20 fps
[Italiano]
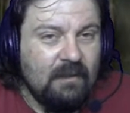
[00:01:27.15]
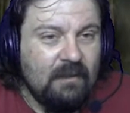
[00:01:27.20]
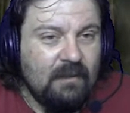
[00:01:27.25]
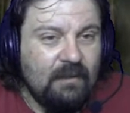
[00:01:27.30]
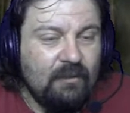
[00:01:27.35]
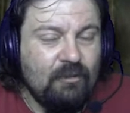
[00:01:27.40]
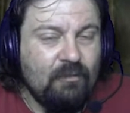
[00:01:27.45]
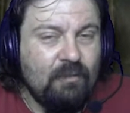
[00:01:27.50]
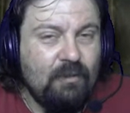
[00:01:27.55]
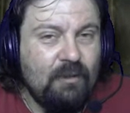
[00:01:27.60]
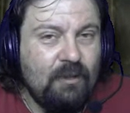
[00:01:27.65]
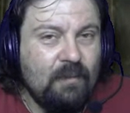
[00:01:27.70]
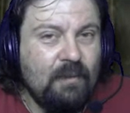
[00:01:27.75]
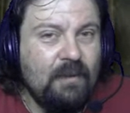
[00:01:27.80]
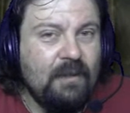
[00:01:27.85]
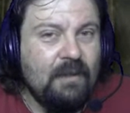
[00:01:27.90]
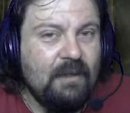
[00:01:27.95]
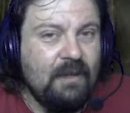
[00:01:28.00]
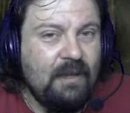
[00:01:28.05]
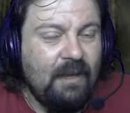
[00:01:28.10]
Lo
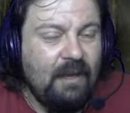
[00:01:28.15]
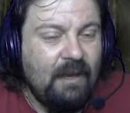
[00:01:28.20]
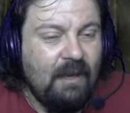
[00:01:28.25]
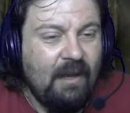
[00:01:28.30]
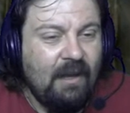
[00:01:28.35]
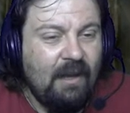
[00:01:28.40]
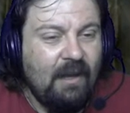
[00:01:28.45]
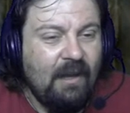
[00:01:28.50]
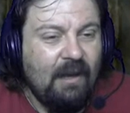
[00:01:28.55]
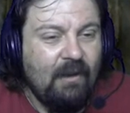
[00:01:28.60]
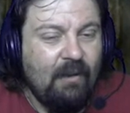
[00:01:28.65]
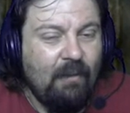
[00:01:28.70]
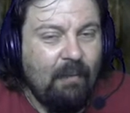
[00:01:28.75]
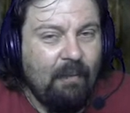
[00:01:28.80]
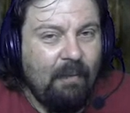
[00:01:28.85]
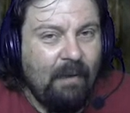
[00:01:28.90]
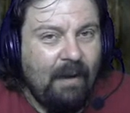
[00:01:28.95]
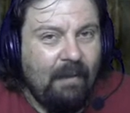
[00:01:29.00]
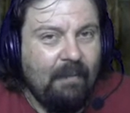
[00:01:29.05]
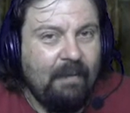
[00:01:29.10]
sviluppo tia ah, con
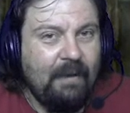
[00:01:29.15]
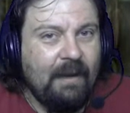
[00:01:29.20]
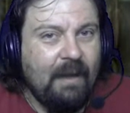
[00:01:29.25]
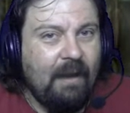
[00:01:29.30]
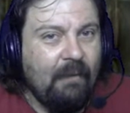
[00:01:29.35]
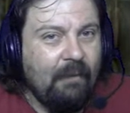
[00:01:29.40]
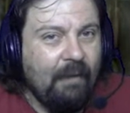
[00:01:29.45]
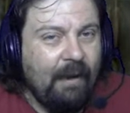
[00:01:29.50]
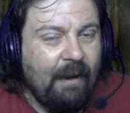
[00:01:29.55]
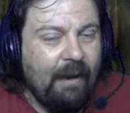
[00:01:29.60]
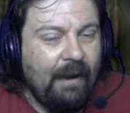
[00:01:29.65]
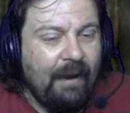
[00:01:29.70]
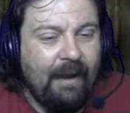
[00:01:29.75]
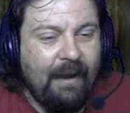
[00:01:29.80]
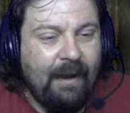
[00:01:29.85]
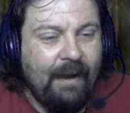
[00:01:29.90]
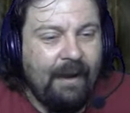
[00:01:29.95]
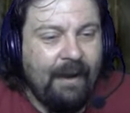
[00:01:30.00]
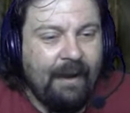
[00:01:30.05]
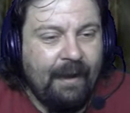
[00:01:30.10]
boa perché
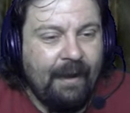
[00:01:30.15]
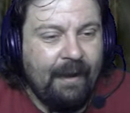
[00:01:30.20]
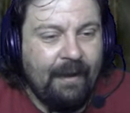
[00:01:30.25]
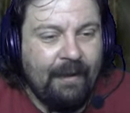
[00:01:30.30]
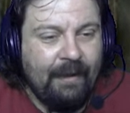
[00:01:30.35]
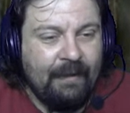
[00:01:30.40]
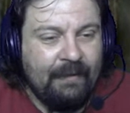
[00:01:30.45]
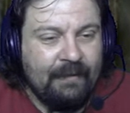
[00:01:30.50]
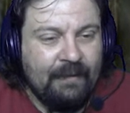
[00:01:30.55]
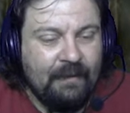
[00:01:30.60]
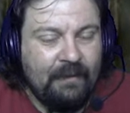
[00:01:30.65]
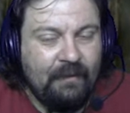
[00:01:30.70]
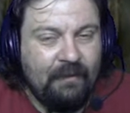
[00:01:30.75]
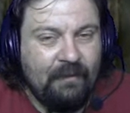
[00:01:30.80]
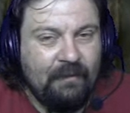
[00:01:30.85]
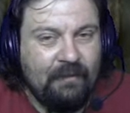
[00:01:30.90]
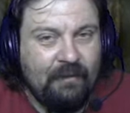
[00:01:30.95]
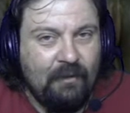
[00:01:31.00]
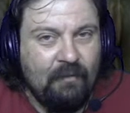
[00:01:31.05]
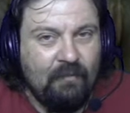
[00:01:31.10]
qua se non,
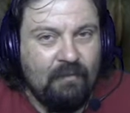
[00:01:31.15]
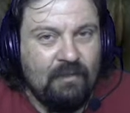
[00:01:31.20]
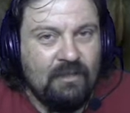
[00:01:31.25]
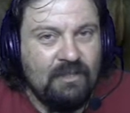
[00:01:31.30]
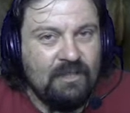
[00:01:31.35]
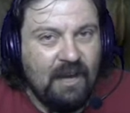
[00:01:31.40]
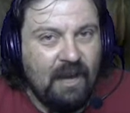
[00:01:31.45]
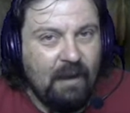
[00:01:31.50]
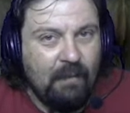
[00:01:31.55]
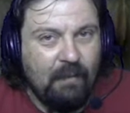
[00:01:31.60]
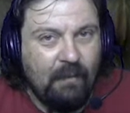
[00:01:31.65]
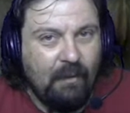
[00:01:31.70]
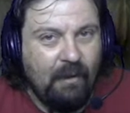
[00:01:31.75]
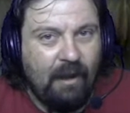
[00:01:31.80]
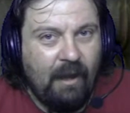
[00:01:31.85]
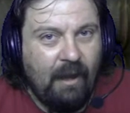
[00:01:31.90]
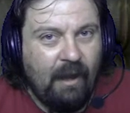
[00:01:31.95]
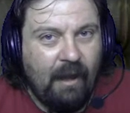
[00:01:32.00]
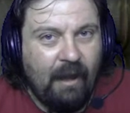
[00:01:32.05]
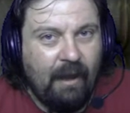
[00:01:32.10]
se non vinciamo
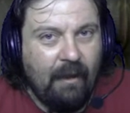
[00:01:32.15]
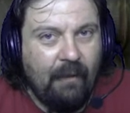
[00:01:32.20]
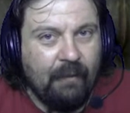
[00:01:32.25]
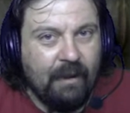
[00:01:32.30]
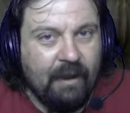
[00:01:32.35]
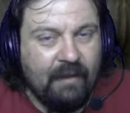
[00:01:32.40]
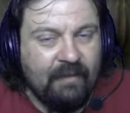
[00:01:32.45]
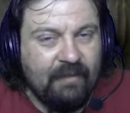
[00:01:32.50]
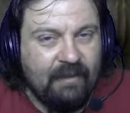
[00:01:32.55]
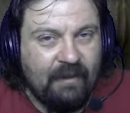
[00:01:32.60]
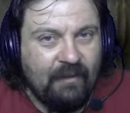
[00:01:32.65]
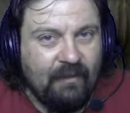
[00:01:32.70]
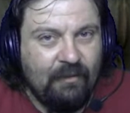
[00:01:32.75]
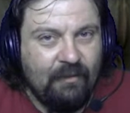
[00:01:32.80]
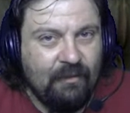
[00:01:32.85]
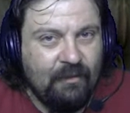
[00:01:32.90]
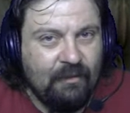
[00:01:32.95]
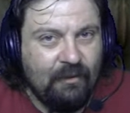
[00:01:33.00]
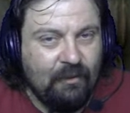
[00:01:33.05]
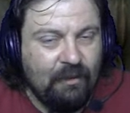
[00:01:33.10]
è un casino,
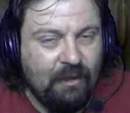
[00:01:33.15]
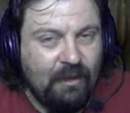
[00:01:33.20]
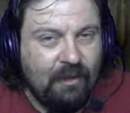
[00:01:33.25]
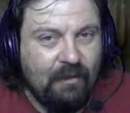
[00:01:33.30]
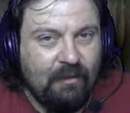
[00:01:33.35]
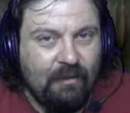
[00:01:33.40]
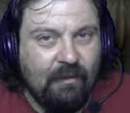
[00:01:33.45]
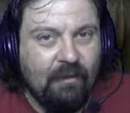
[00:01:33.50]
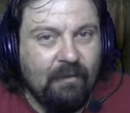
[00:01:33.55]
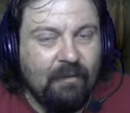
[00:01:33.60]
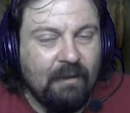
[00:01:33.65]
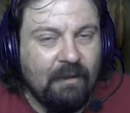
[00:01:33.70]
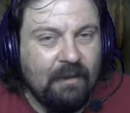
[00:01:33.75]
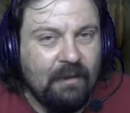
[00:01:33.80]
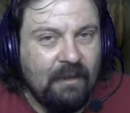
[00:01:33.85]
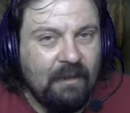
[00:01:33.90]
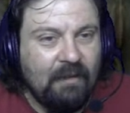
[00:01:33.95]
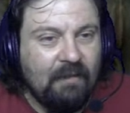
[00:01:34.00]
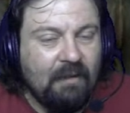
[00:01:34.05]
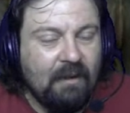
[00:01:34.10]
io te lo dico,
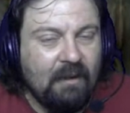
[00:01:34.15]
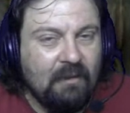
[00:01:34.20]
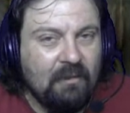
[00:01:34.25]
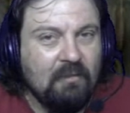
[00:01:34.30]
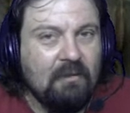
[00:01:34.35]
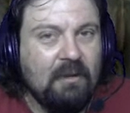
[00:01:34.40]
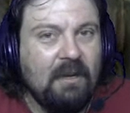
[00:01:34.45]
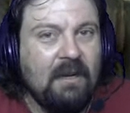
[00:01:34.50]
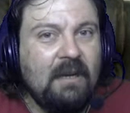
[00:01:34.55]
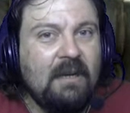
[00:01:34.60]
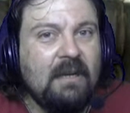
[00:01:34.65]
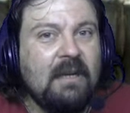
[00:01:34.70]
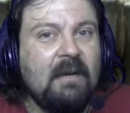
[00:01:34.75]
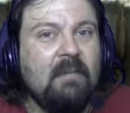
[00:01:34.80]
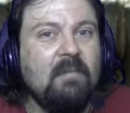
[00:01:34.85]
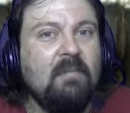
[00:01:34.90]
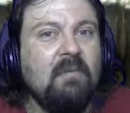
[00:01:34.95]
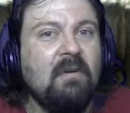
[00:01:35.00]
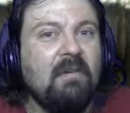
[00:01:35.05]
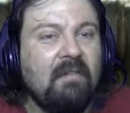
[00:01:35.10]
quindi vedi tu kill che
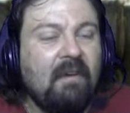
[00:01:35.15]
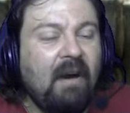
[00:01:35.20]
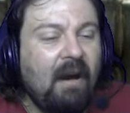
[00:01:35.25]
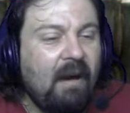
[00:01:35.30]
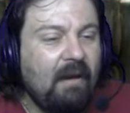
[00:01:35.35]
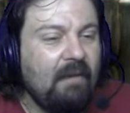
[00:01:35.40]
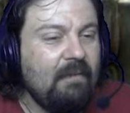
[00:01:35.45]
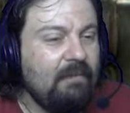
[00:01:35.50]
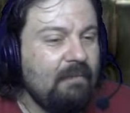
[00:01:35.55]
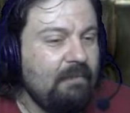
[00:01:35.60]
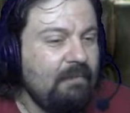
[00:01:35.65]
buon fare